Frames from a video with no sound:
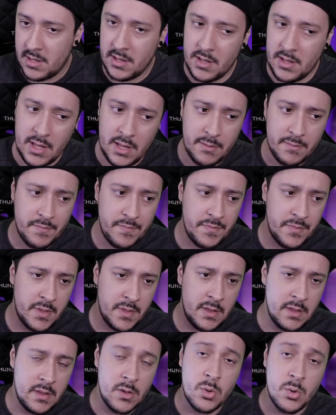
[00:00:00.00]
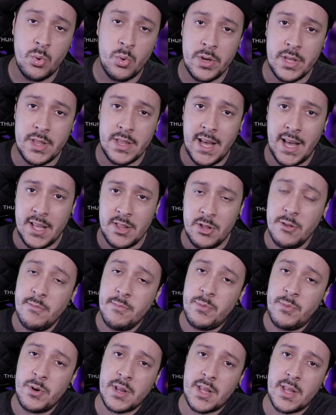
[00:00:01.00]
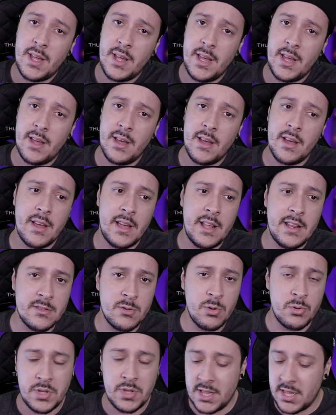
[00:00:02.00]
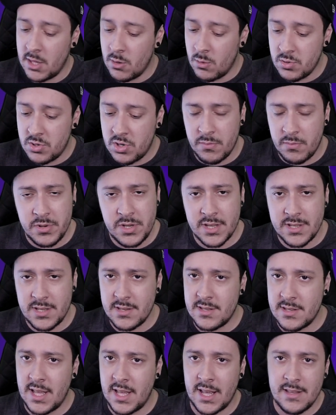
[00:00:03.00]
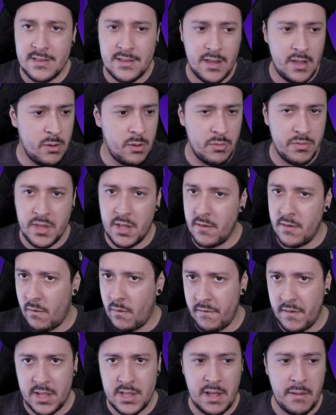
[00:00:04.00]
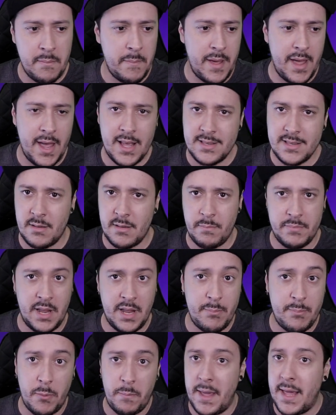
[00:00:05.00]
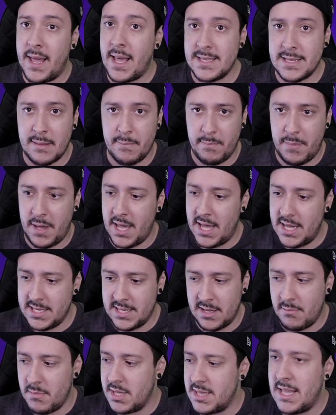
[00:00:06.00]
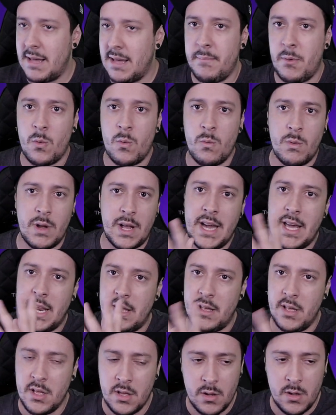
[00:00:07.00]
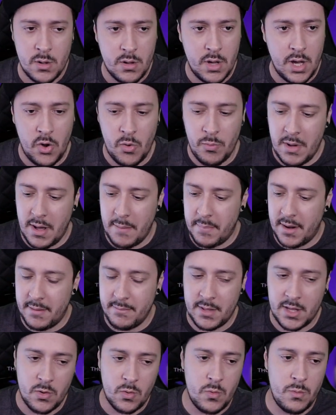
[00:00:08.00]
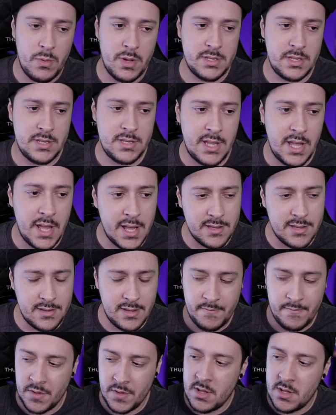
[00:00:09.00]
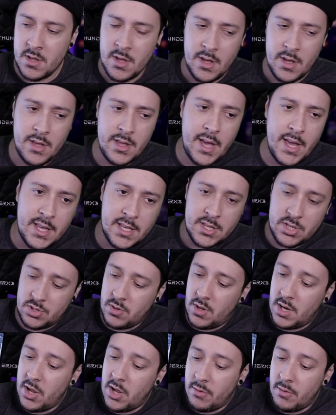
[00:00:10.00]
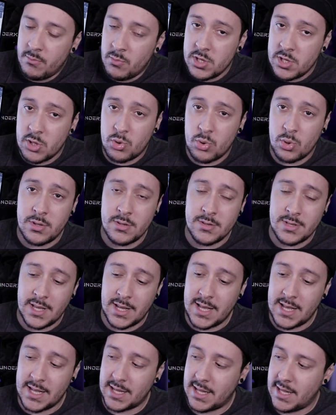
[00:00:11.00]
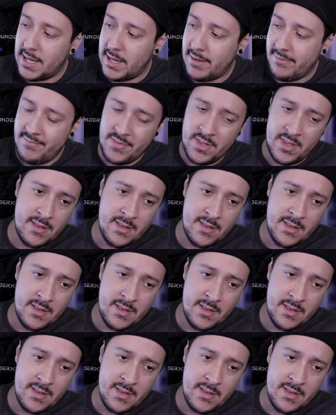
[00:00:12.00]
E cuidado porque eles não têm nenhum tipo de assistência, não, não vendem peça, nem para pegar essa peça e mandar para algum cara arrumar para mim alguma assistência. E é isso, olha, monitores HQ